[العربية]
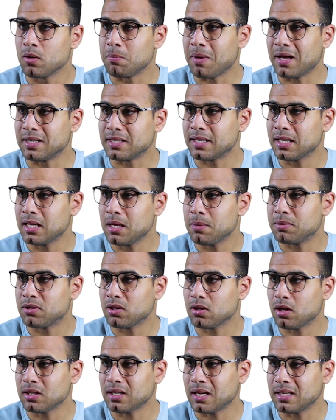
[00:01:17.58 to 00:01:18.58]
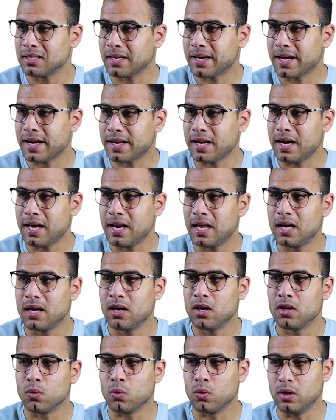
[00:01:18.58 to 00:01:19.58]
بعد كده بتضغط عندك هنا على
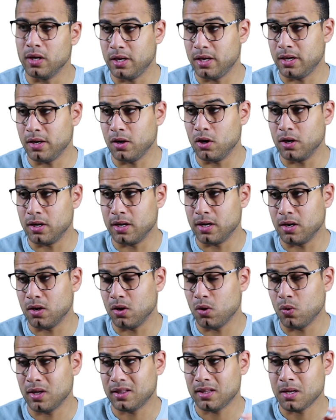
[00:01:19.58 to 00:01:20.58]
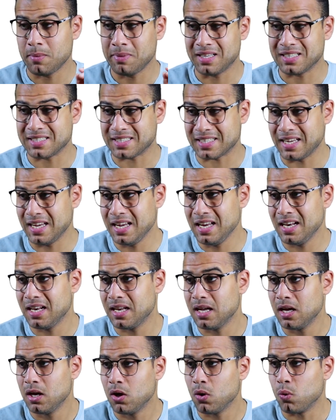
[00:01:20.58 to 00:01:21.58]
آه، آه، اللي هو تعمل
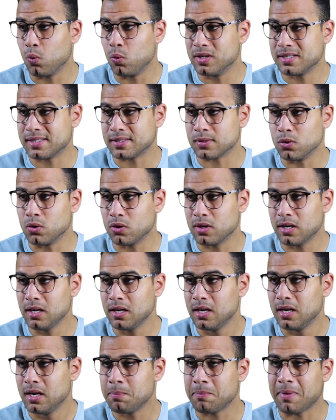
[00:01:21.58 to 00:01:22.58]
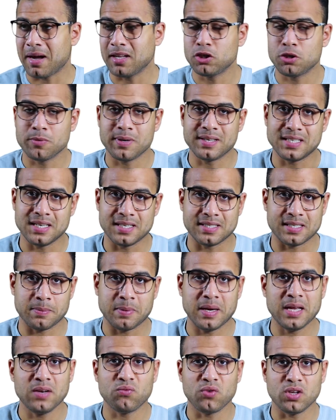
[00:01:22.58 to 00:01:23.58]
تسجيل ويز جوجل ما عادش بقى زي
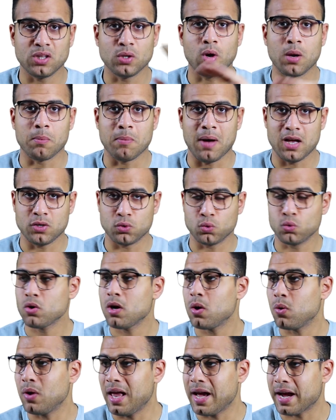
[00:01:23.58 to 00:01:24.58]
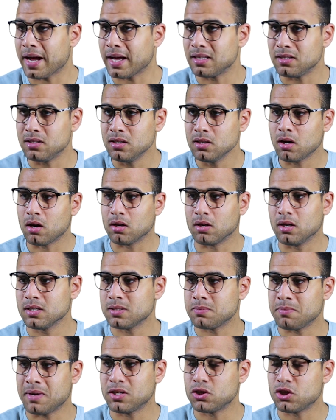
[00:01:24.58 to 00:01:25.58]
زمان في دول محظوره والحاجات دي
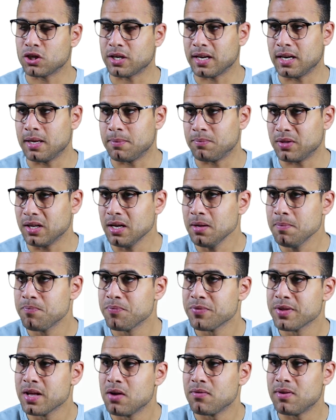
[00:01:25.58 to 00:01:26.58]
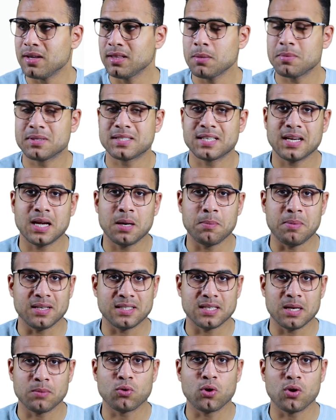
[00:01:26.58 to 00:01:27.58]
خلاص ما عادش الكلام ده فانت بتسجل
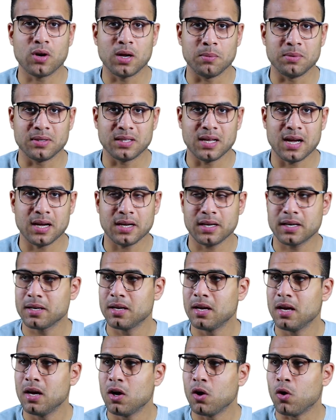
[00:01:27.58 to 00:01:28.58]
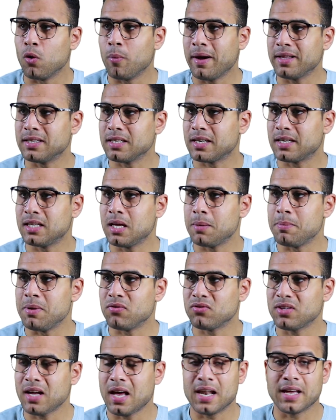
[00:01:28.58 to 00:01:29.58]
بحساب جوجل بتاعك وبعد كده
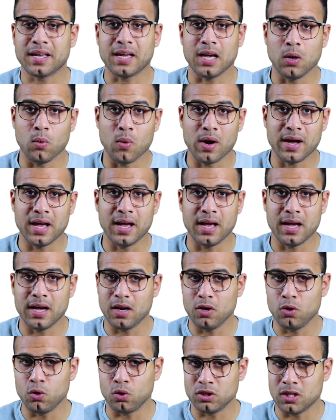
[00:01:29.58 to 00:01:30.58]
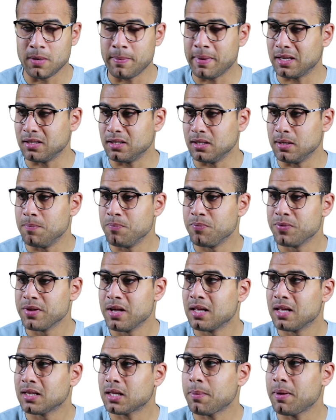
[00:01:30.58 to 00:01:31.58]
بيفتح لك الواجهه اللي قدامك دي
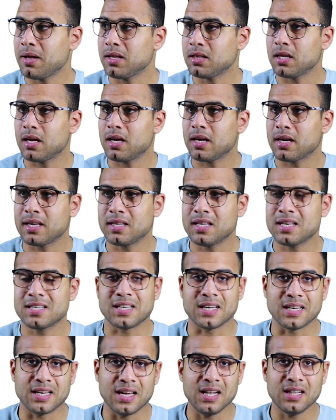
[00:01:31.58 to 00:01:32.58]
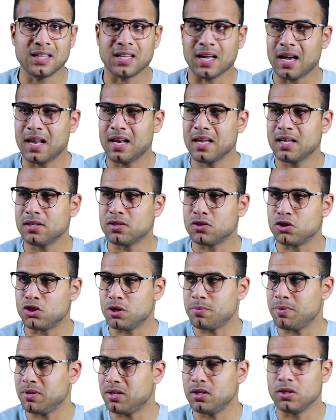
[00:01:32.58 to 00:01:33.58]
طبعا انت كده سجلت على
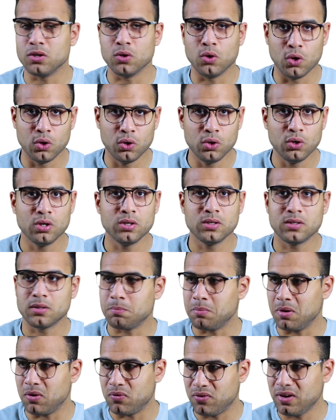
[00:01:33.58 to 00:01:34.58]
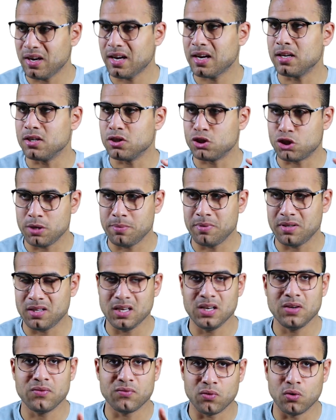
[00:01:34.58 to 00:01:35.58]
جي بي تي او بالفعل جي بي
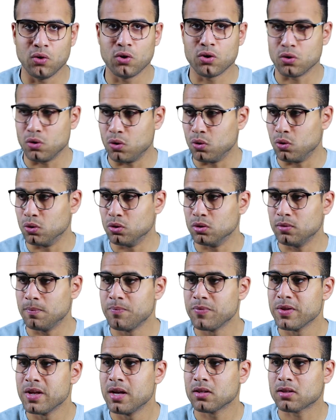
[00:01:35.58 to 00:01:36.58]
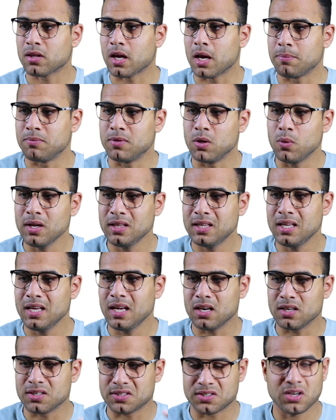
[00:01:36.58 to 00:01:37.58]
تي 4 او طيب دلوقتي
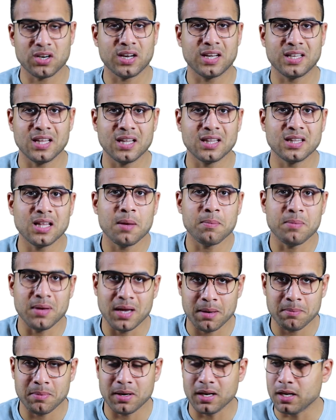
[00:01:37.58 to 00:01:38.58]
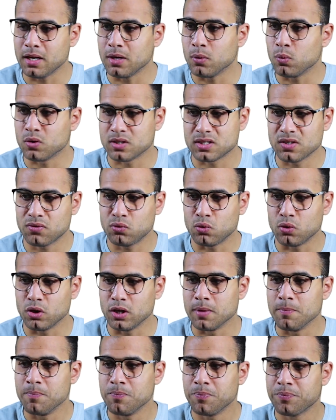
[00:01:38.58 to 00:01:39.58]
الاصدار الجديد ده بيعمل ايه ووظيفته
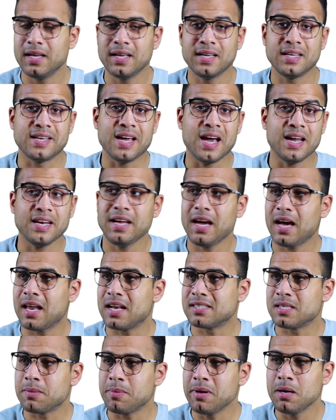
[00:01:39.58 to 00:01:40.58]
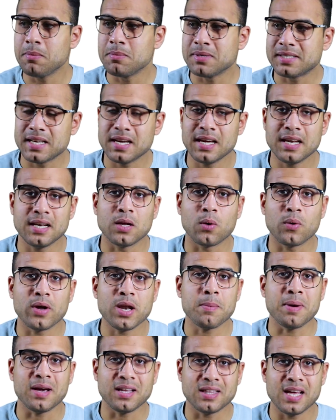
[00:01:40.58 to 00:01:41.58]
ايه يعني على سبيل المثال لو
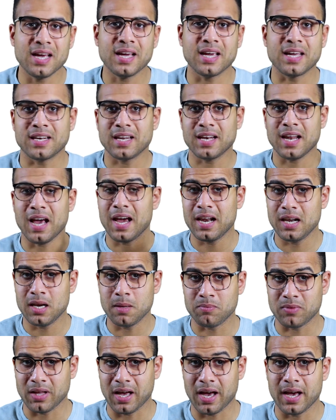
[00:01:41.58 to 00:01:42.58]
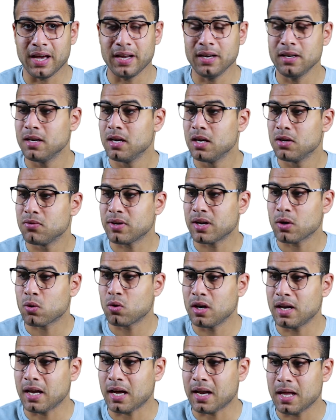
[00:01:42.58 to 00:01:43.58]
انا محتاج ان انا احل امتحان فانا
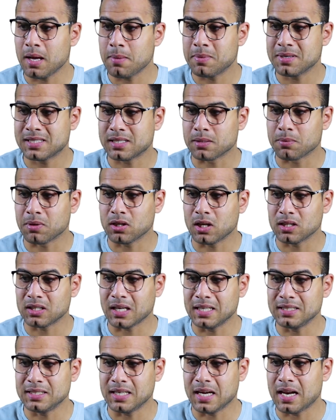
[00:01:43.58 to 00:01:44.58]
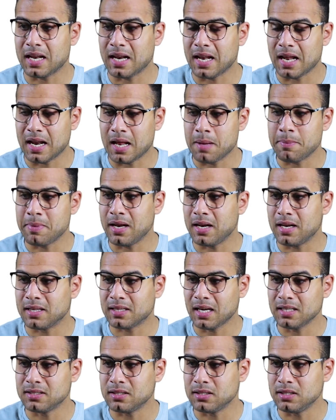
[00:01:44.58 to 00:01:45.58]
كل اللي عليا بس بضغط عندي على العلامه اللي
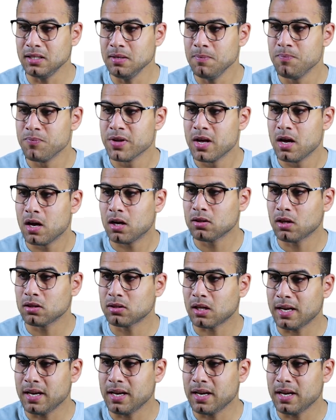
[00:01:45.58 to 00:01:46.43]
تحت دي اضغط